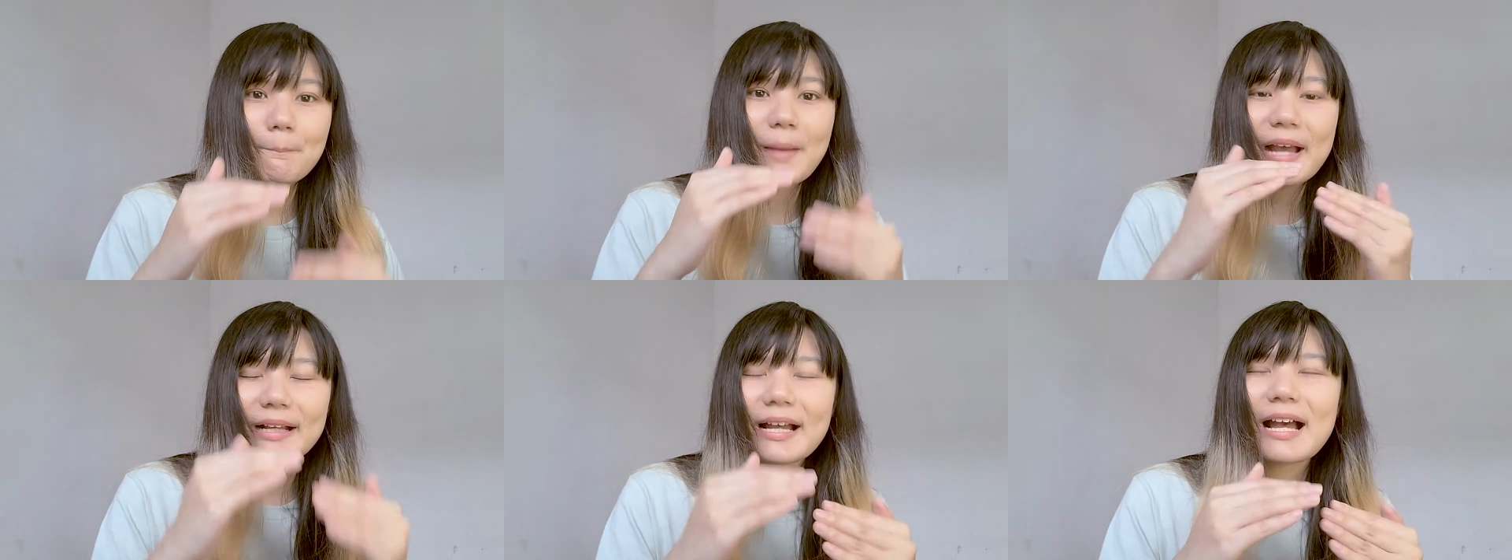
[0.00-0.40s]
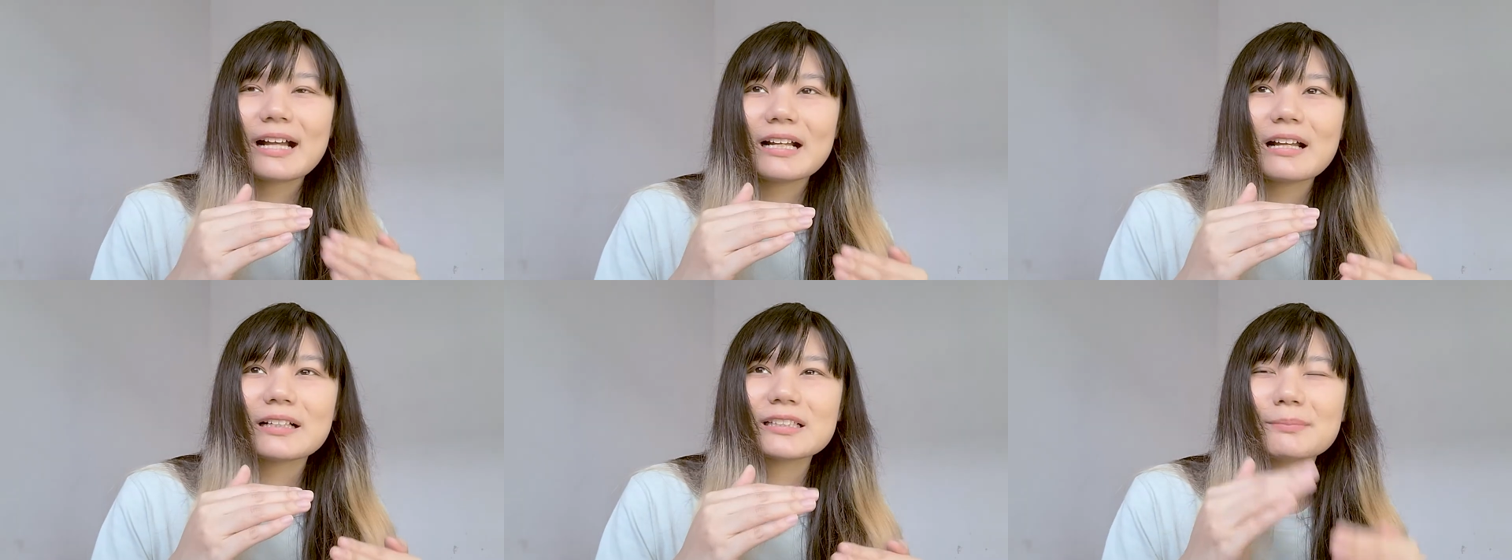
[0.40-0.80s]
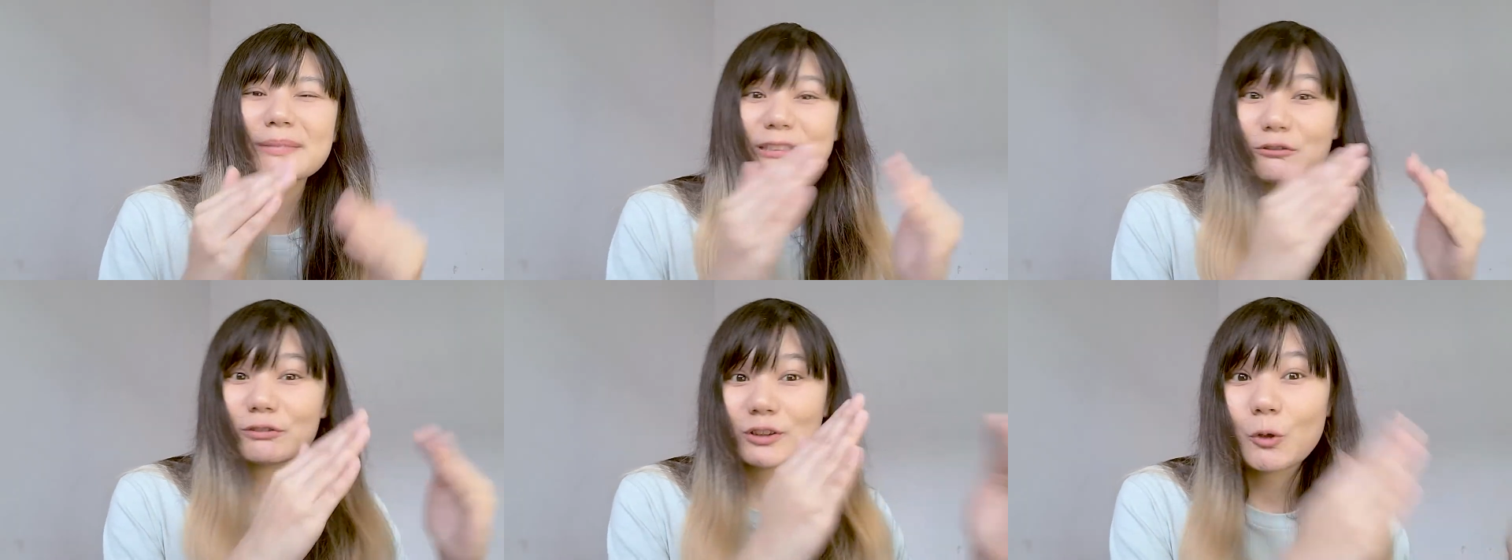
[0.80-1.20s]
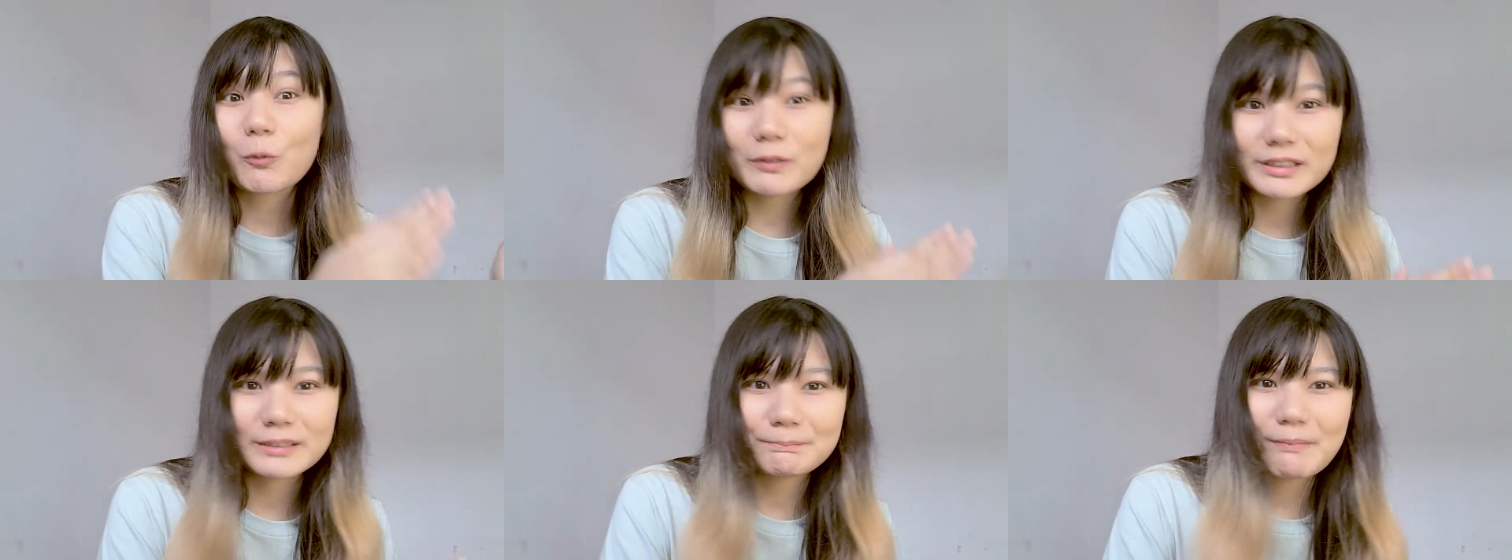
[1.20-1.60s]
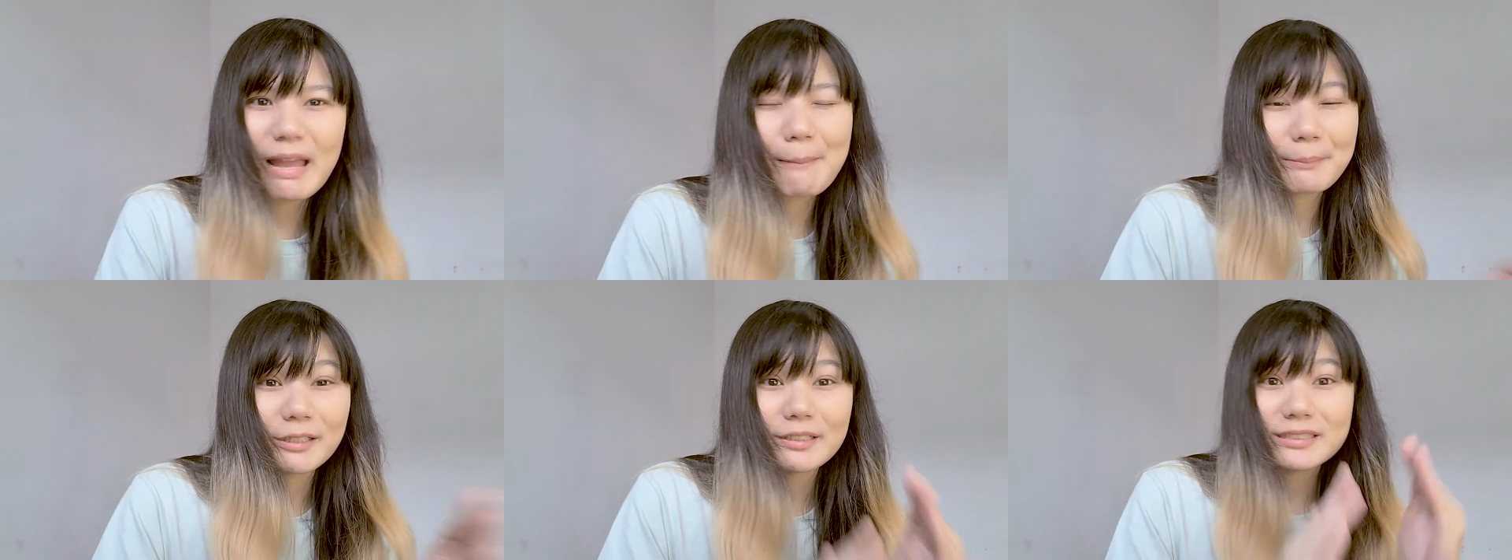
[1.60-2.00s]
บางครั้งอ่ะคือมันสุดโต่งเกินไป
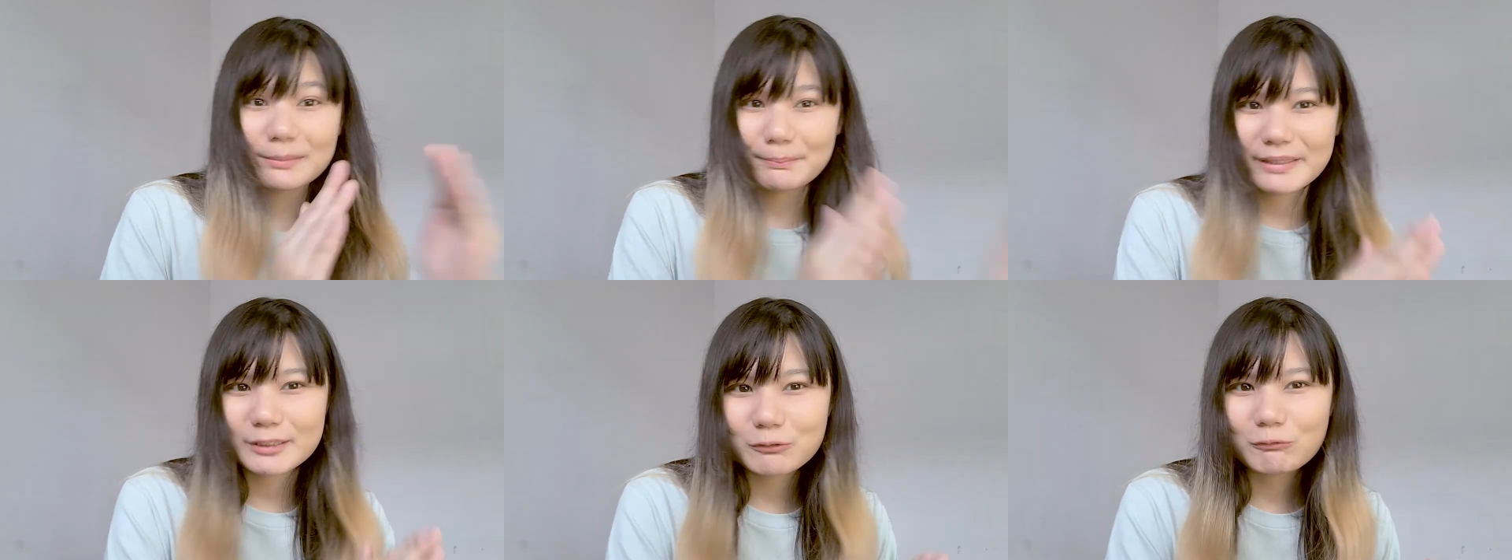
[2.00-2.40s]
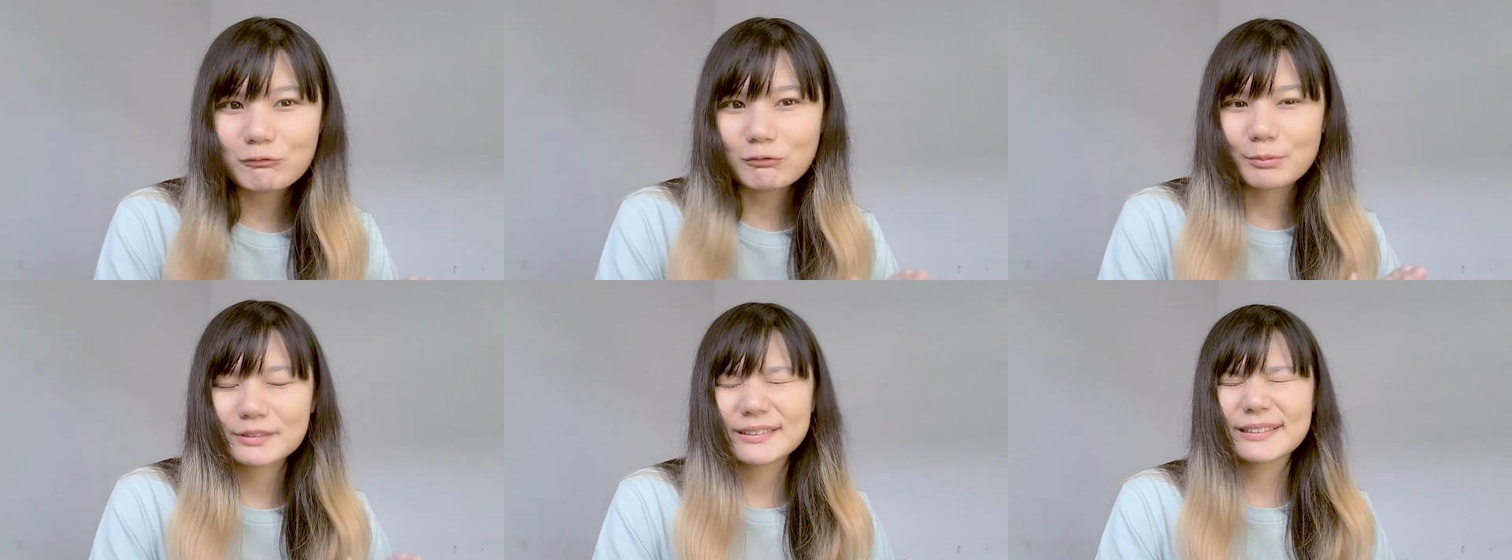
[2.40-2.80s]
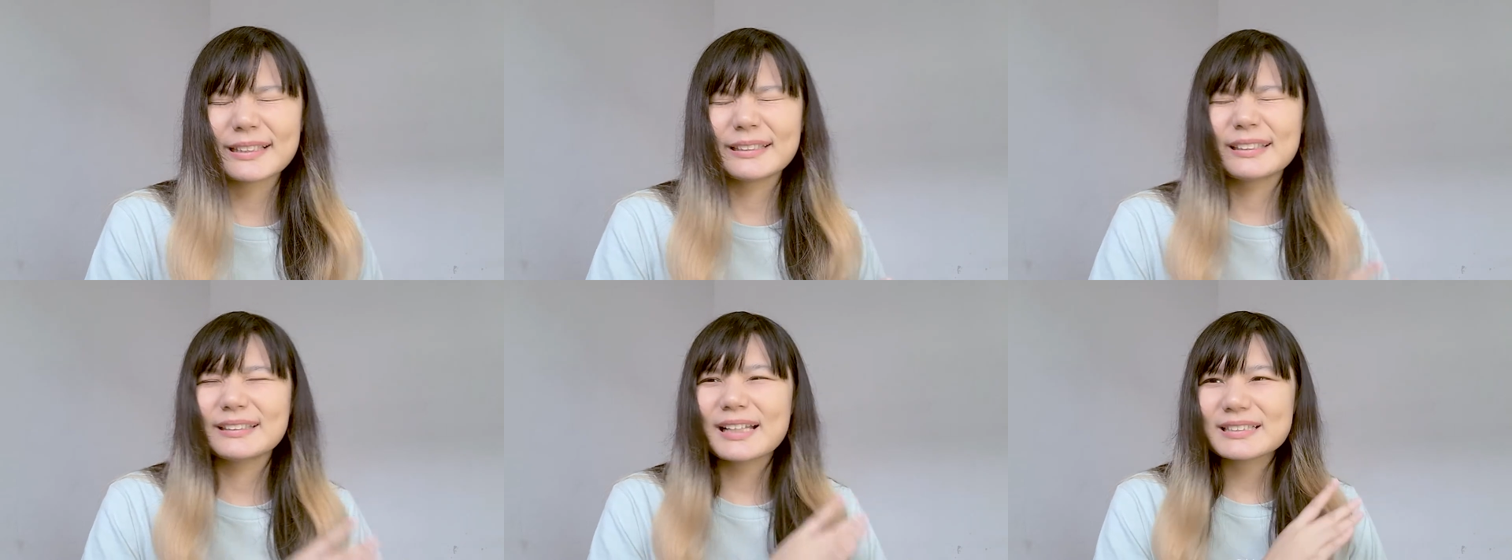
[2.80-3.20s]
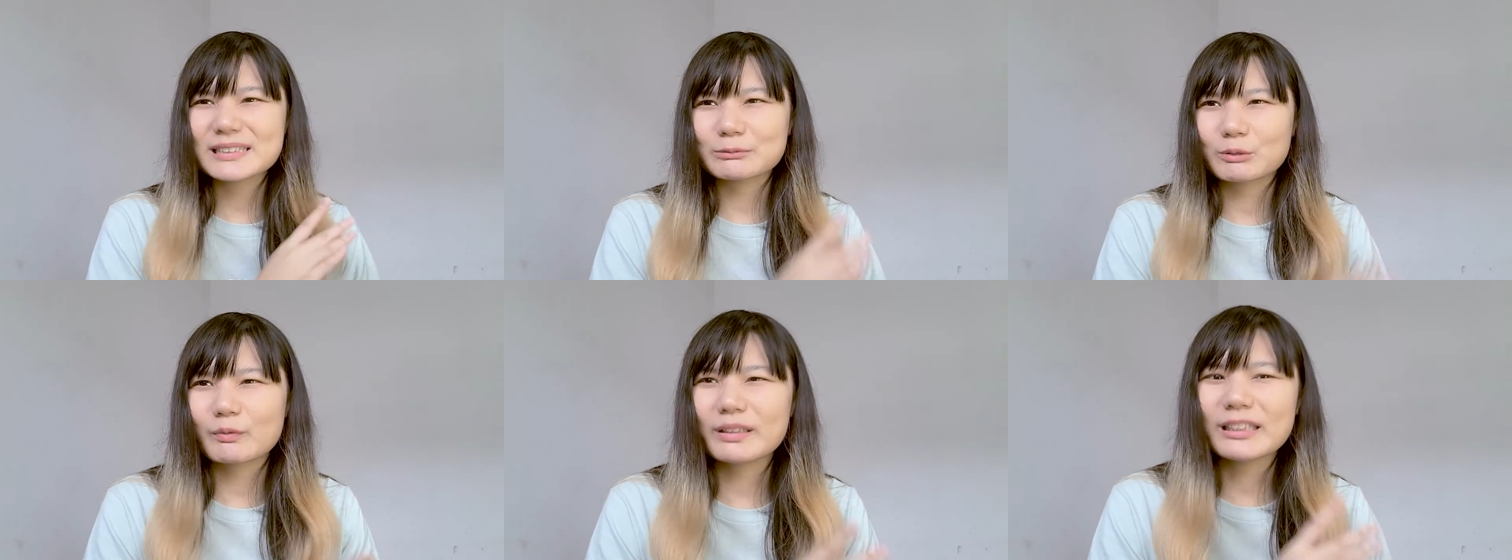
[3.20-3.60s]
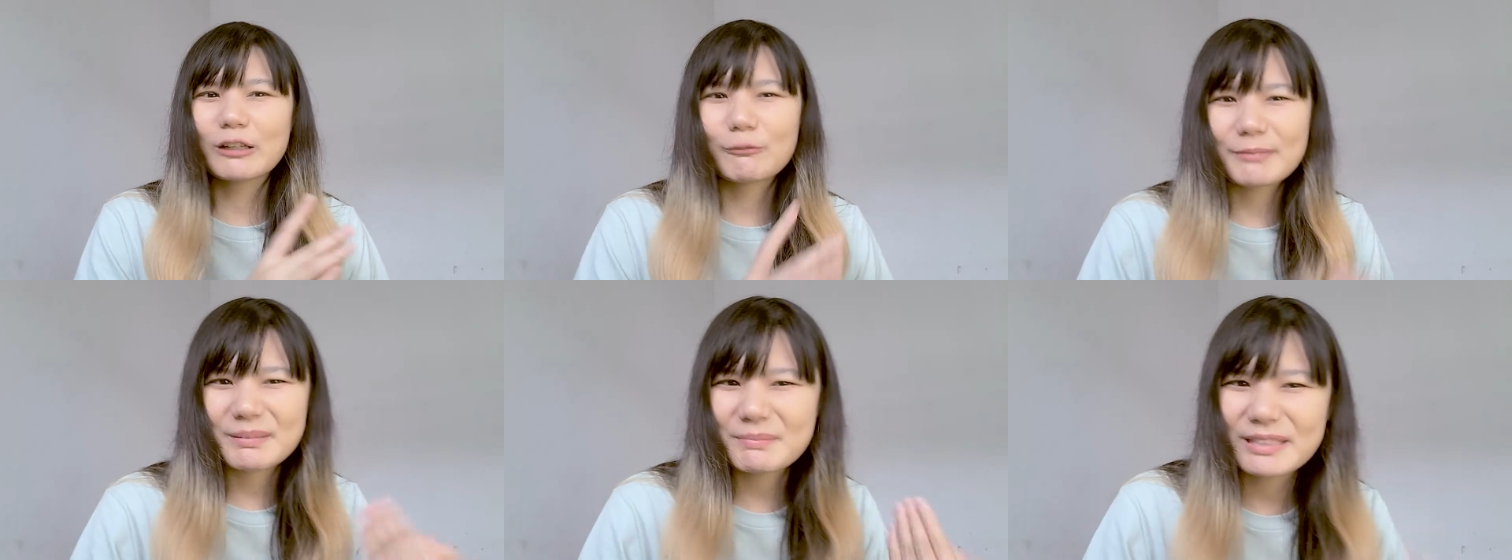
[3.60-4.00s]
มันก็จะไม่ถูกเพราะฉะนั้นเนี่ยถ้าสมมติว่าเรา
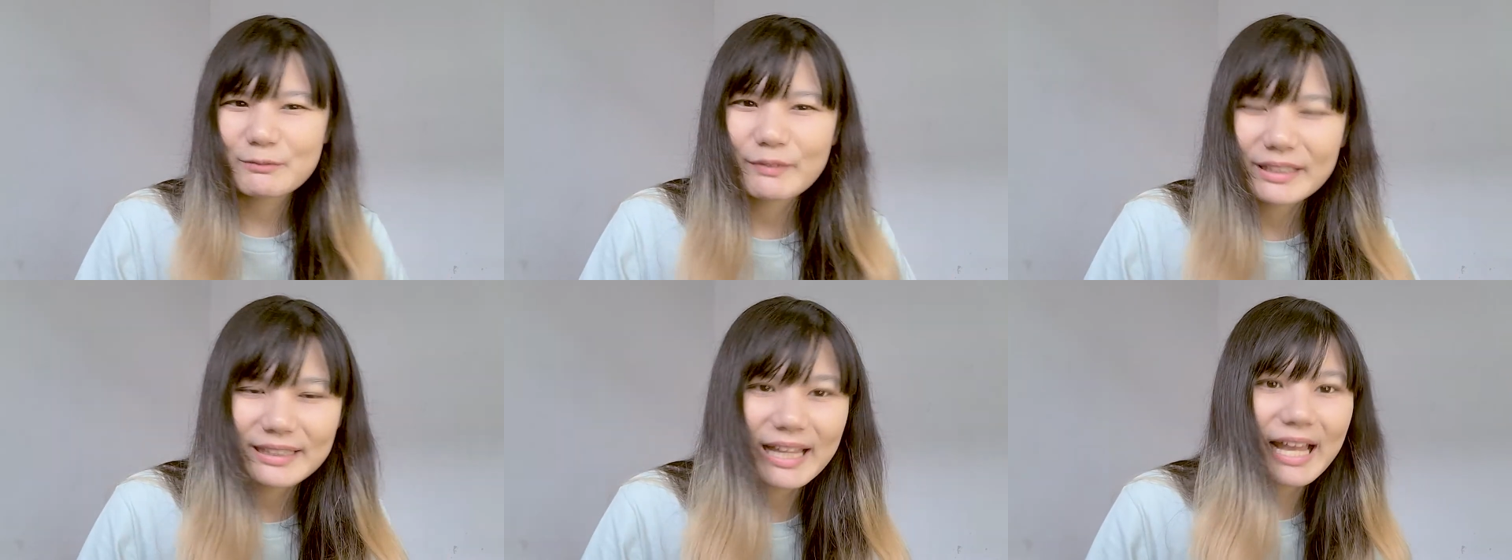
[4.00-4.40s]
ไม่มีเว